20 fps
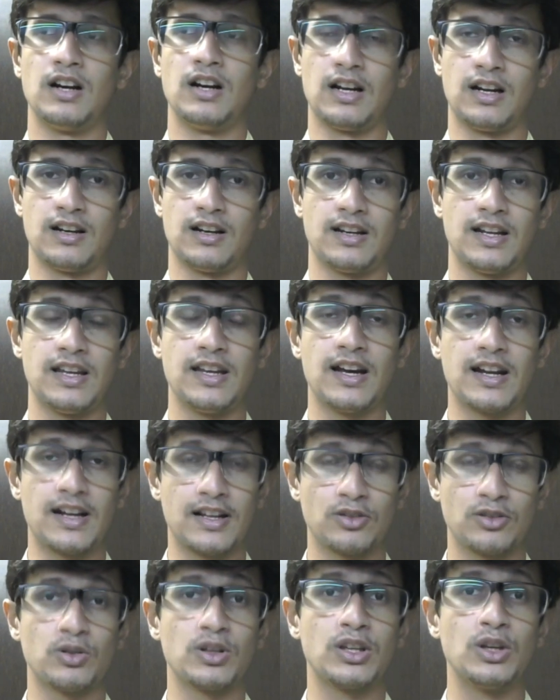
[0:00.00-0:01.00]
अगर नहीं आ रहा है
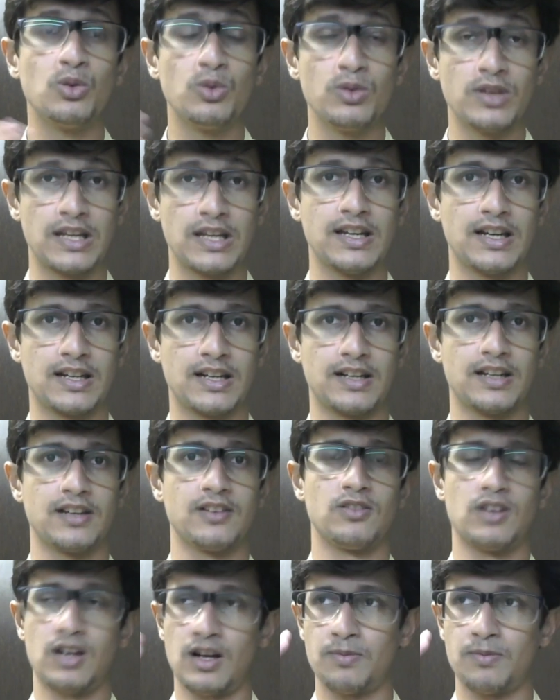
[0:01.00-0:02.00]
तो क्यों नहीं आ रहा है
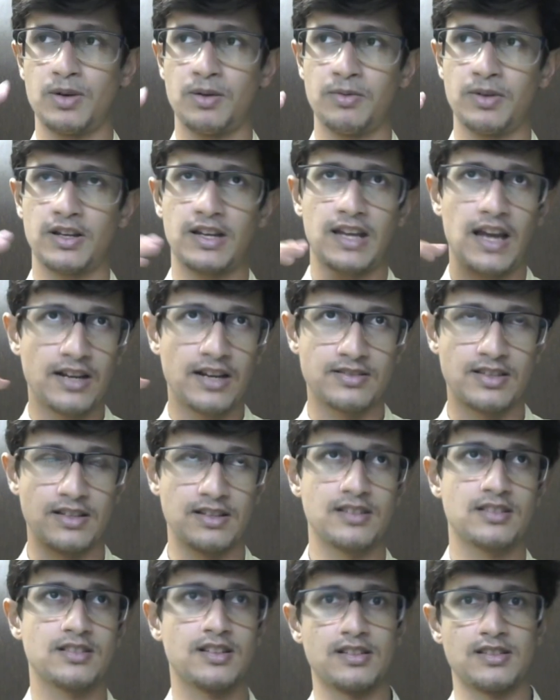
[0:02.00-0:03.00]
आप हमें क्या
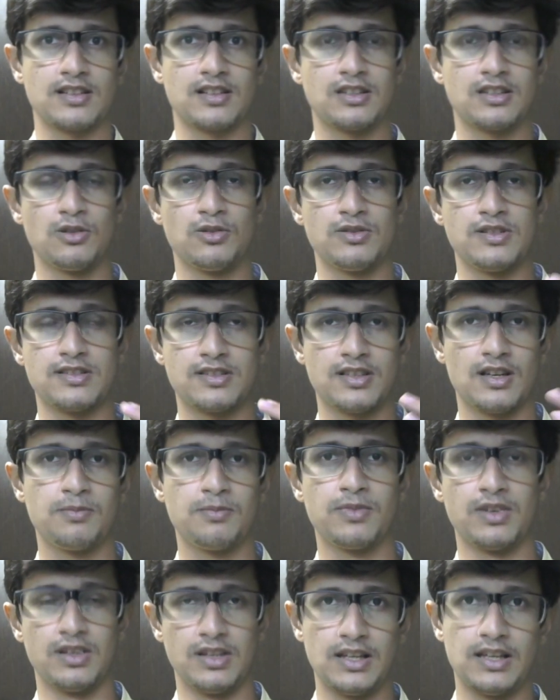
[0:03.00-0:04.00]
सजेस्ट कर सकते हो जिससे
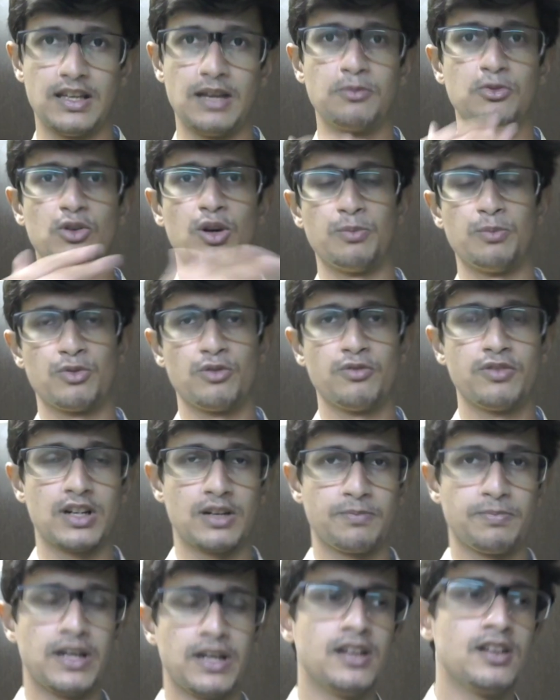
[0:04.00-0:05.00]
हम ये गेम को इम्प्रूव कर
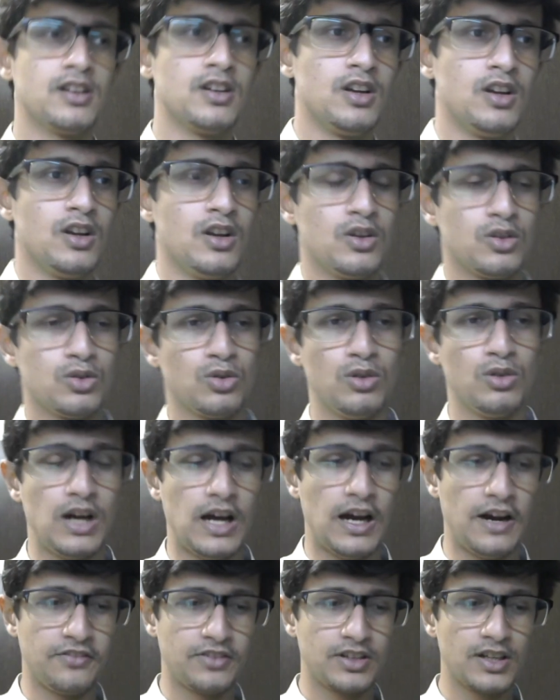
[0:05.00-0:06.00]
पाए तो
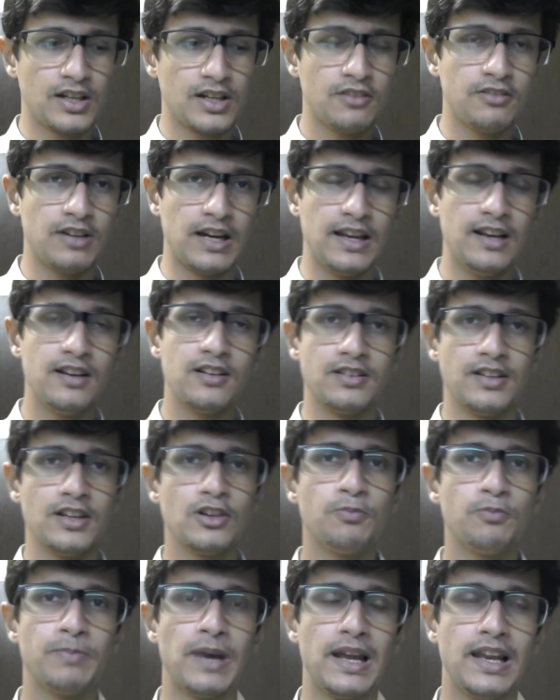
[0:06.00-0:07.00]
आफ्टर अ वाइल
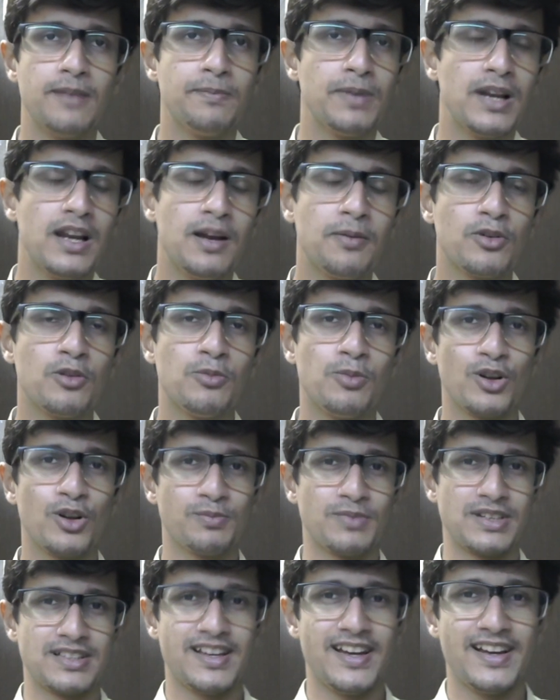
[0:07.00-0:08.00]
देखो पहले पहले आपको बहुत
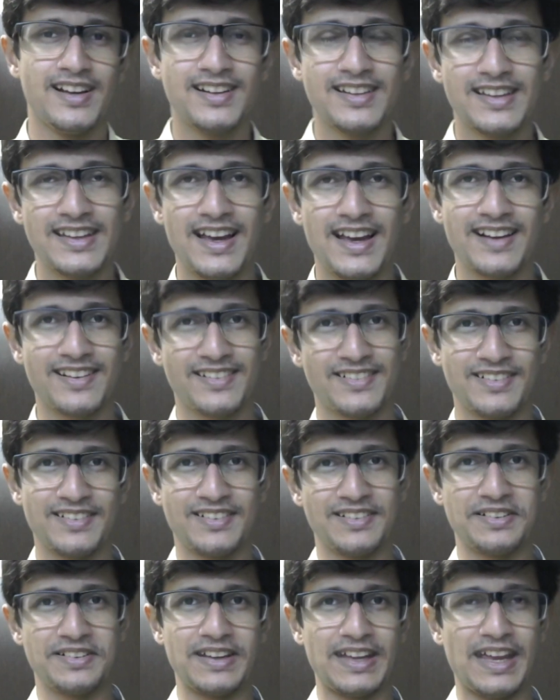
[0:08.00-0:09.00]
मजा आएगा कि यार
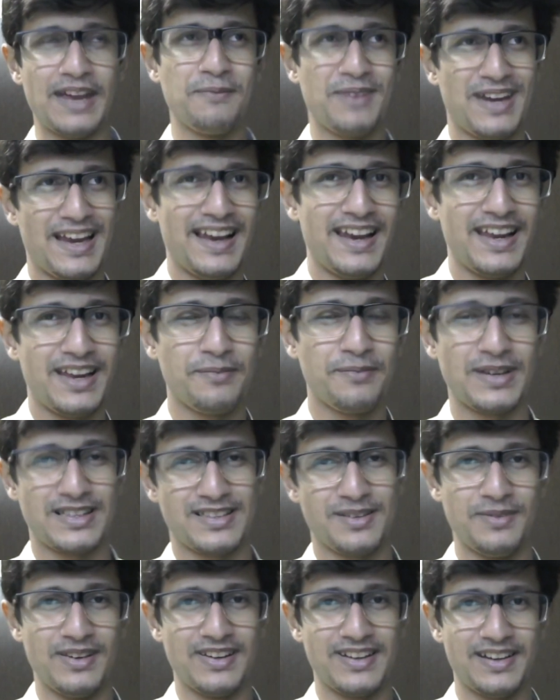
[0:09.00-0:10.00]
गेम खेलने के
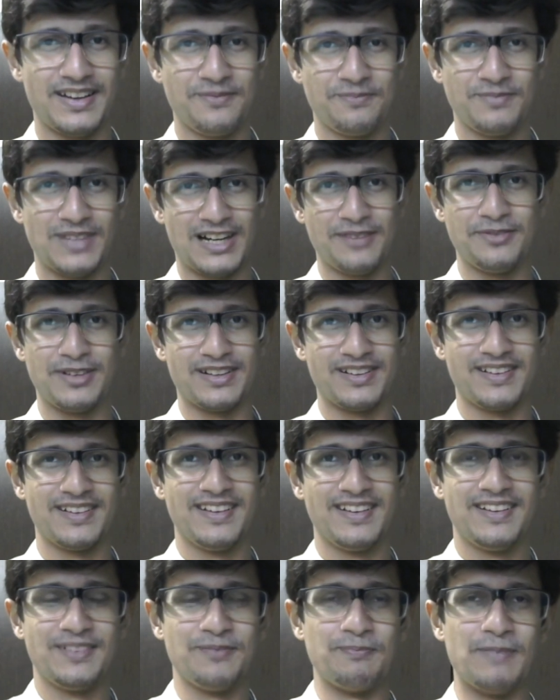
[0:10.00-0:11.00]
पैसे मिलते हैं बराबर
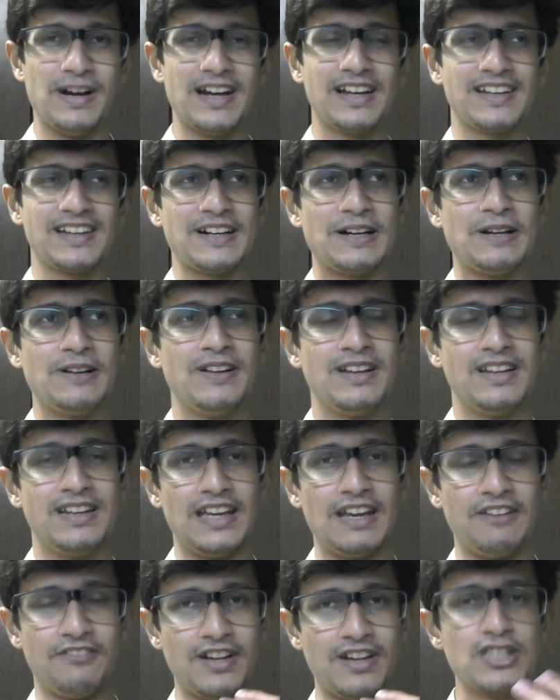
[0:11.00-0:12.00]
बट
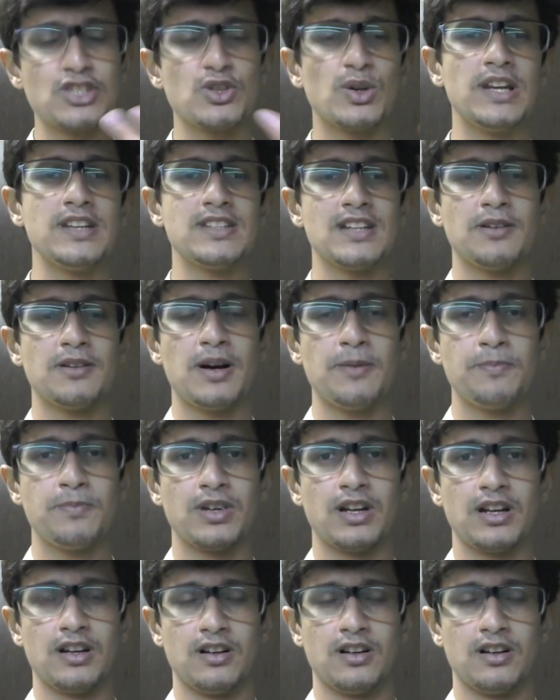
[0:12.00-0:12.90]
इवेंचुअली जब आप